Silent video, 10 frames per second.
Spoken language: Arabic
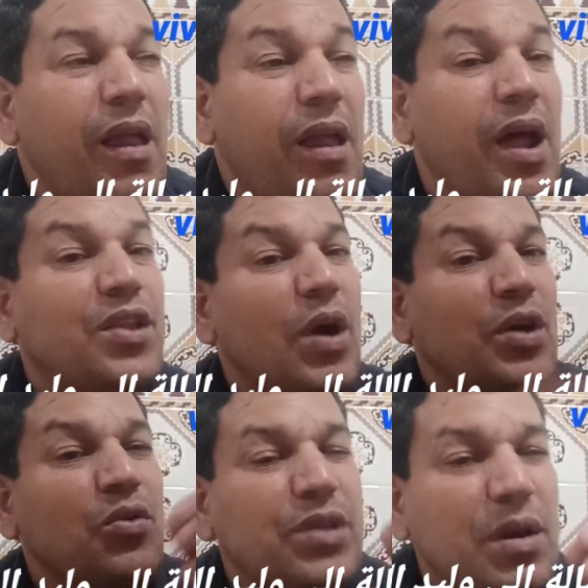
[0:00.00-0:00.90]
هذه واحد
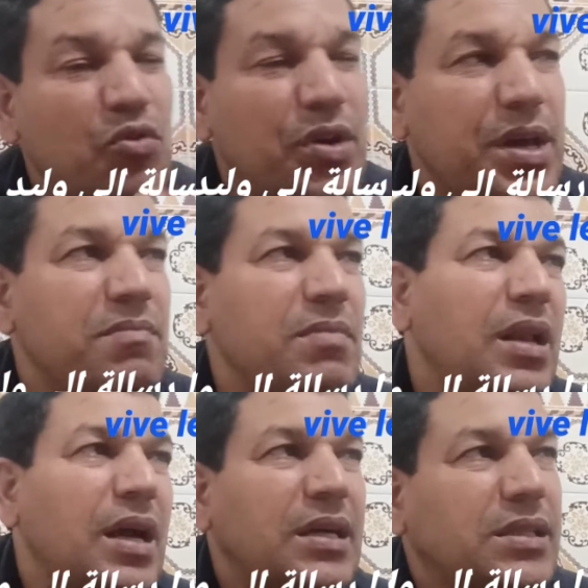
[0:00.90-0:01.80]
النقطة مهمة
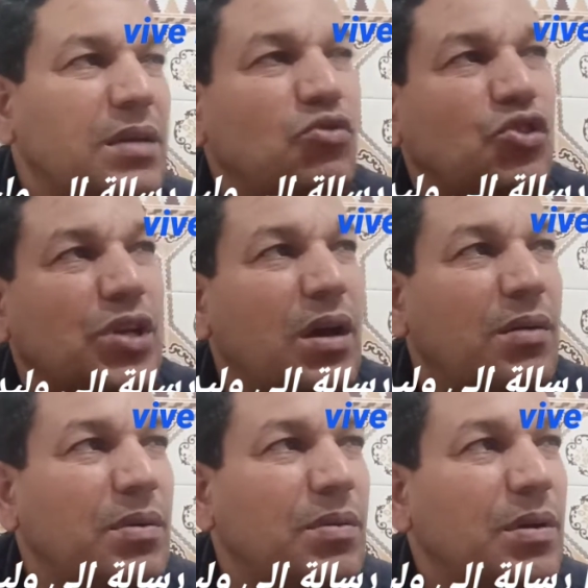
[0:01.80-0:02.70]
اللي خصها المشا... آه،
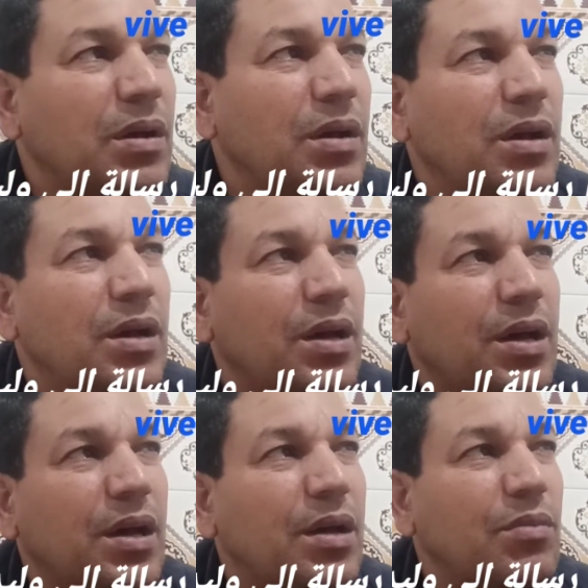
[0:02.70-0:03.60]

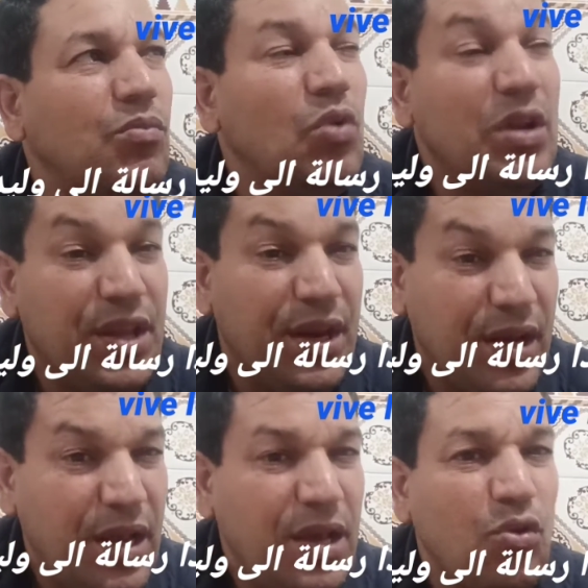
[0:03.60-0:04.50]
آه، المولد
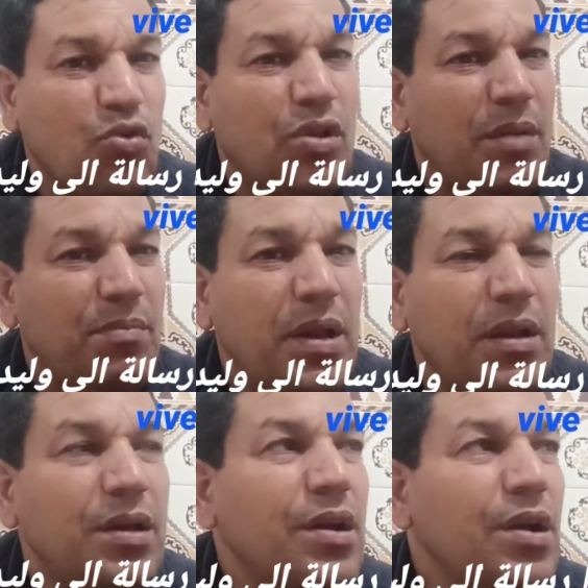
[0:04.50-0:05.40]
الركراي يرد لها
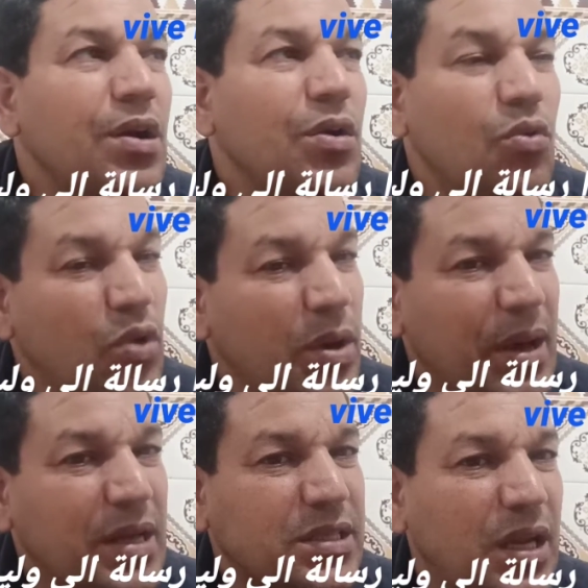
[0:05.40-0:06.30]
البال
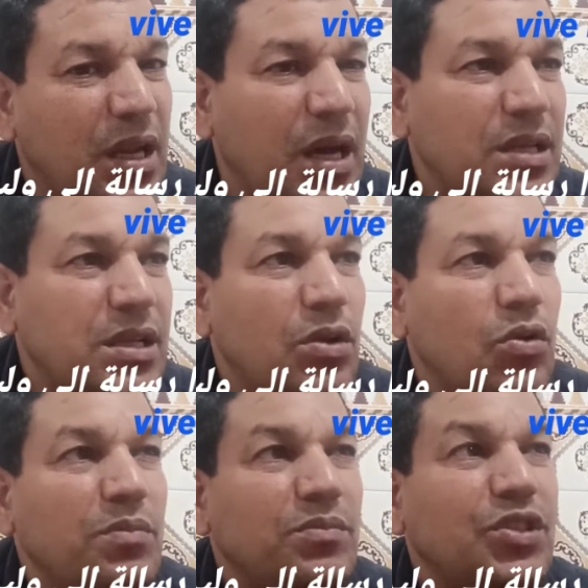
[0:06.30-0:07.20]
وكيبقى التعليقات
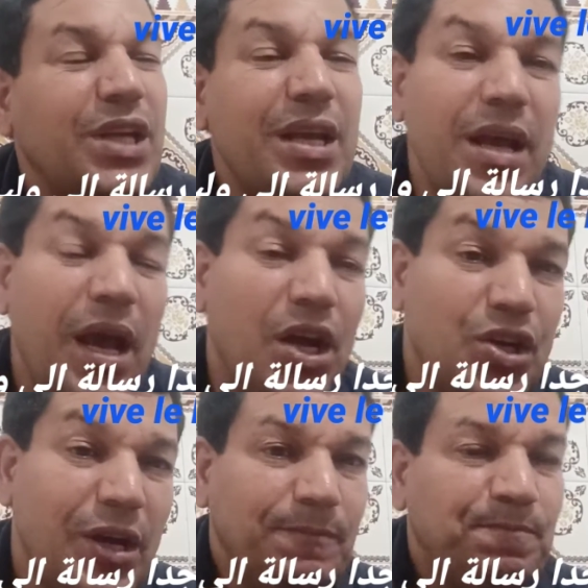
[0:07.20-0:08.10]
لكم ثاني
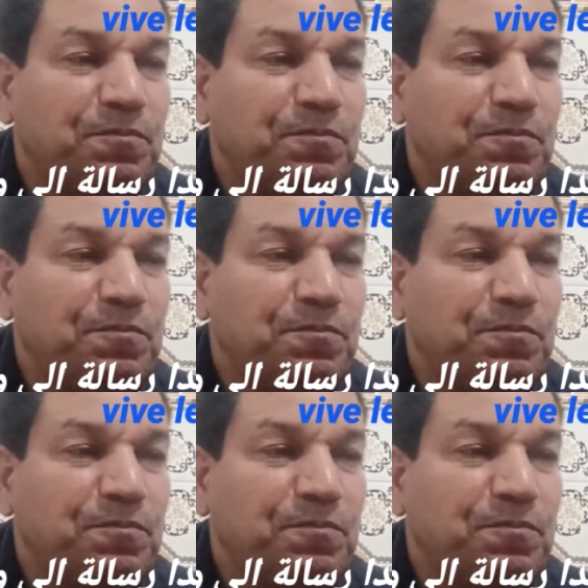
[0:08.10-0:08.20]
حاجة